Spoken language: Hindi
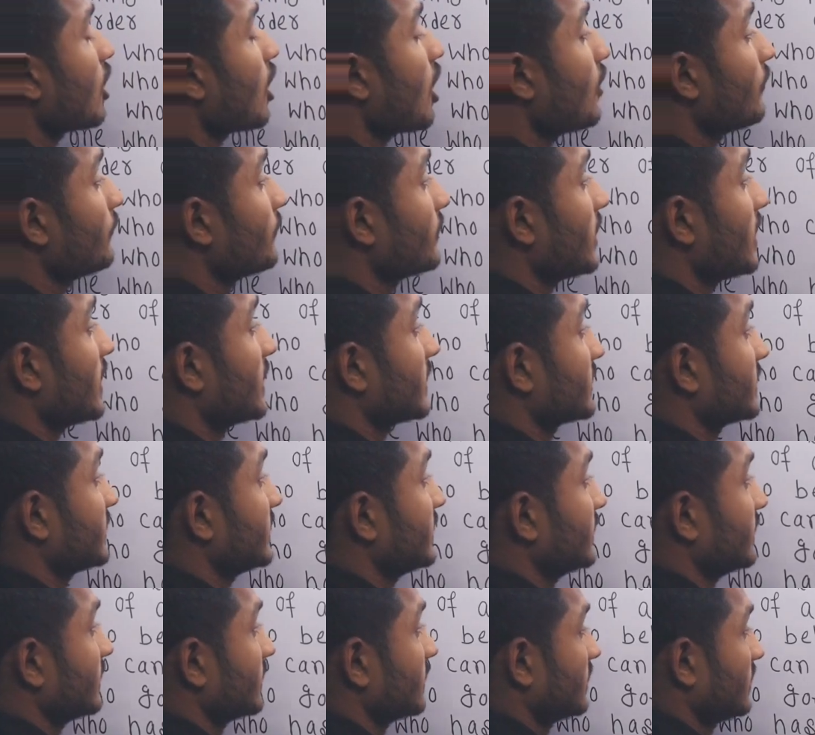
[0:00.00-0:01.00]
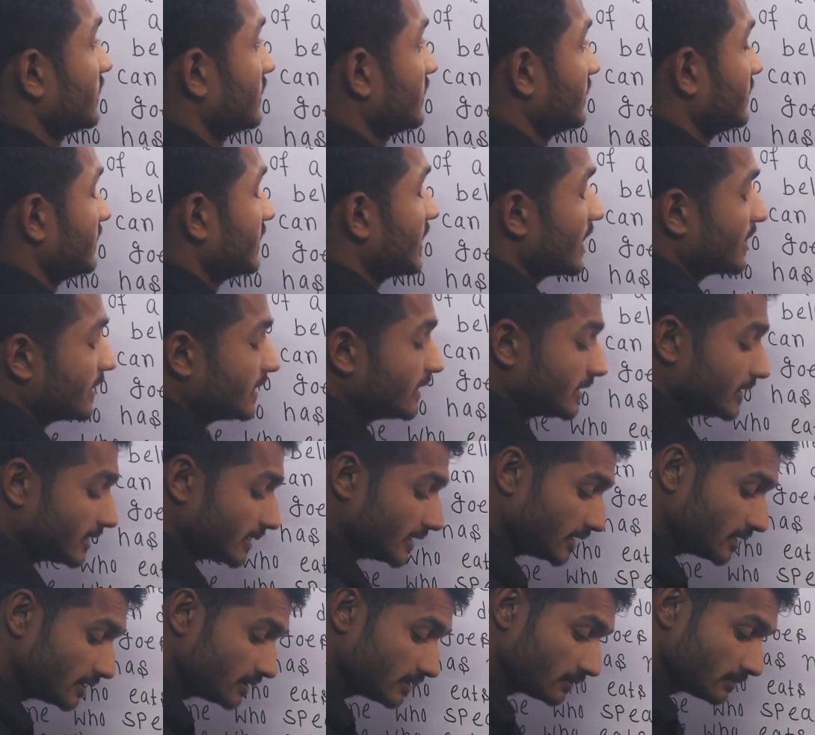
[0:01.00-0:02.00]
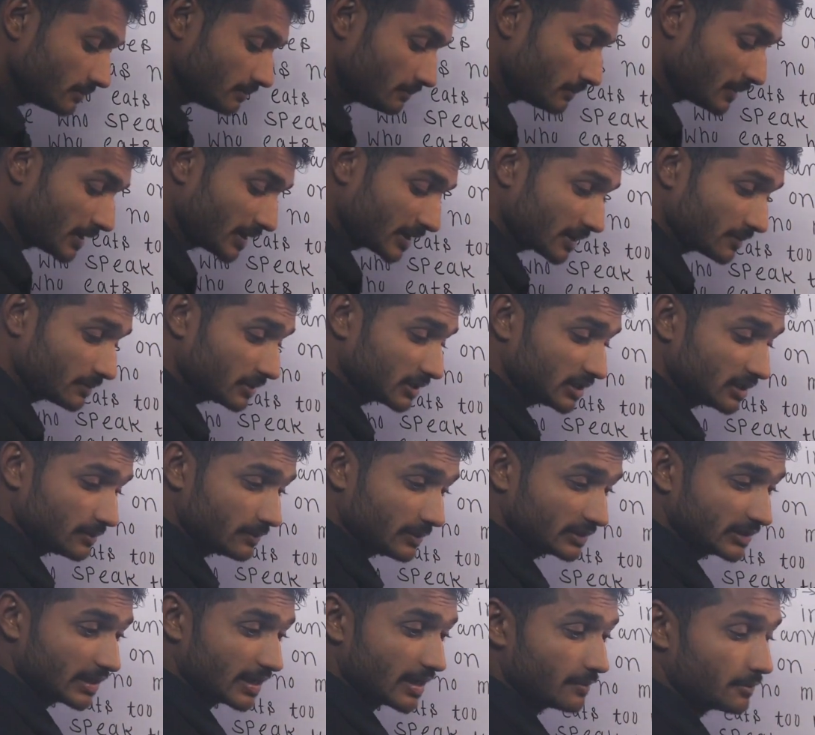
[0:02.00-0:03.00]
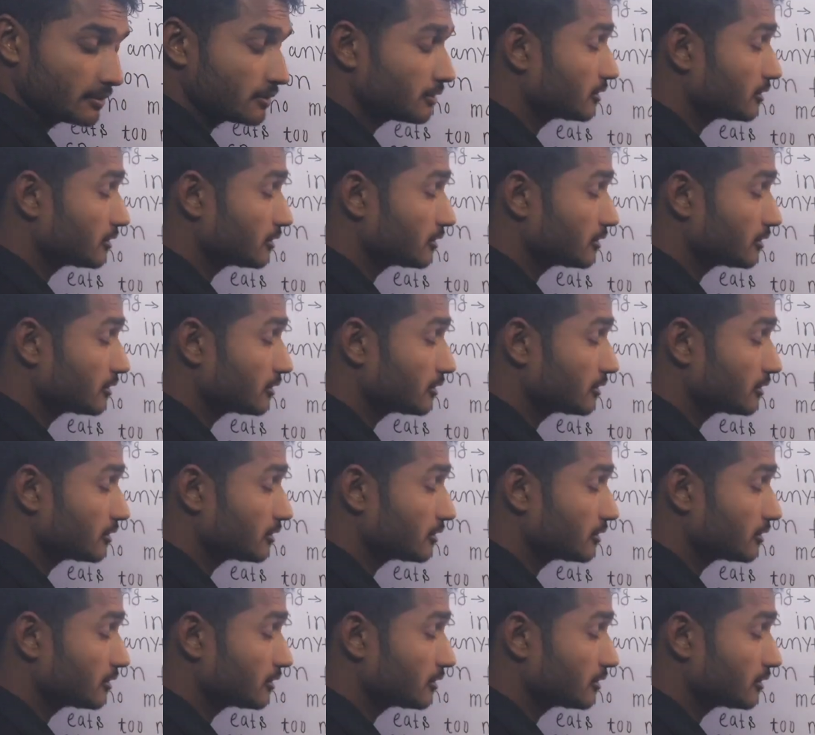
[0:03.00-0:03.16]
ऑफ अ किंग यानी कि मर्डर मतलब पता है